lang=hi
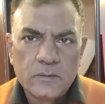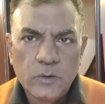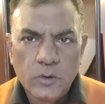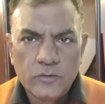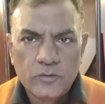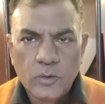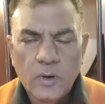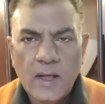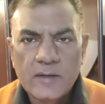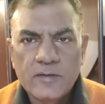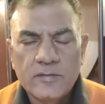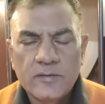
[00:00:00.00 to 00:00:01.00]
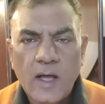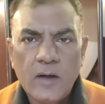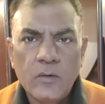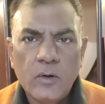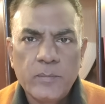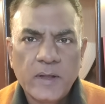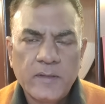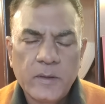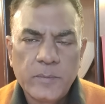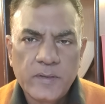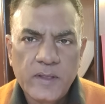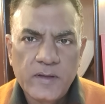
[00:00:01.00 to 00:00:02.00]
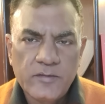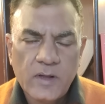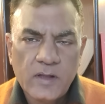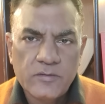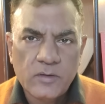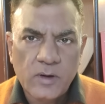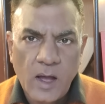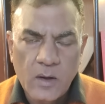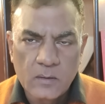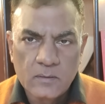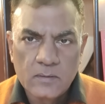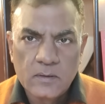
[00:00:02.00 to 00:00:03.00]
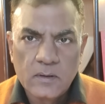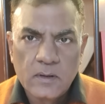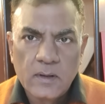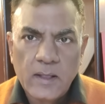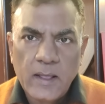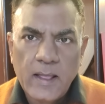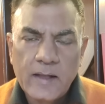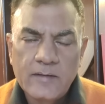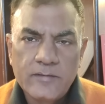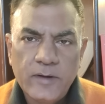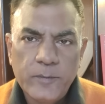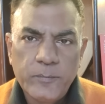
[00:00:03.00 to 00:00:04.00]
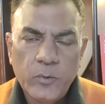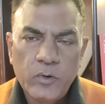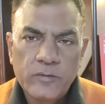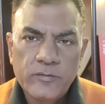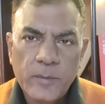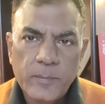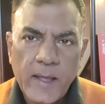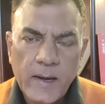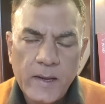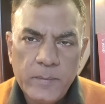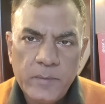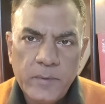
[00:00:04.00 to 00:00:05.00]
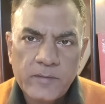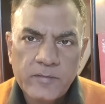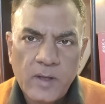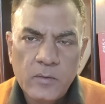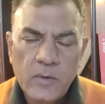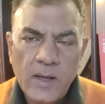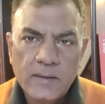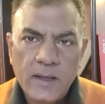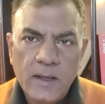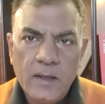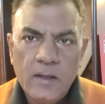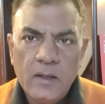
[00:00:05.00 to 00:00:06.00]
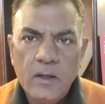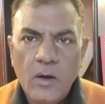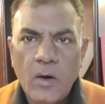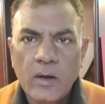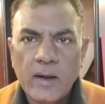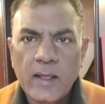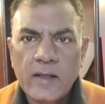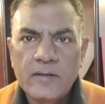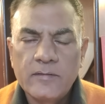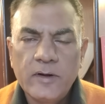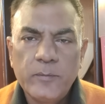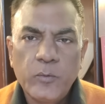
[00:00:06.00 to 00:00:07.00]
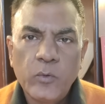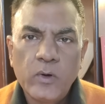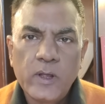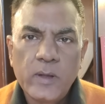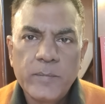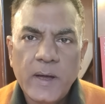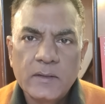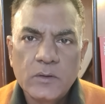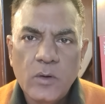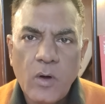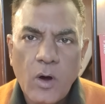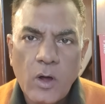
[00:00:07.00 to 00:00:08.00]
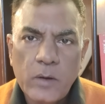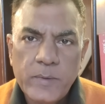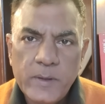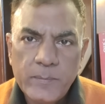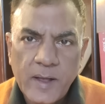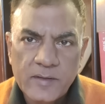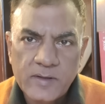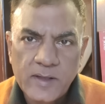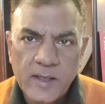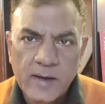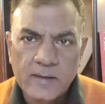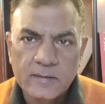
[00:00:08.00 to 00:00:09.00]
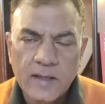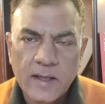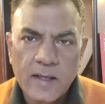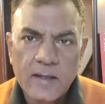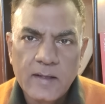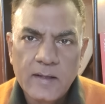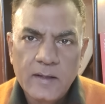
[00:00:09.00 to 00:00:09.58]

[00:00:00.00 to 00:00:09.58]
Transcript: दोस्तों राजस्थान और मध्य प्रदेश का चुनाव एग्जिट पोल से पहले भी फंसा हुआ था और एग्जिट पोल के बाद तो और भी फंस गया लगता है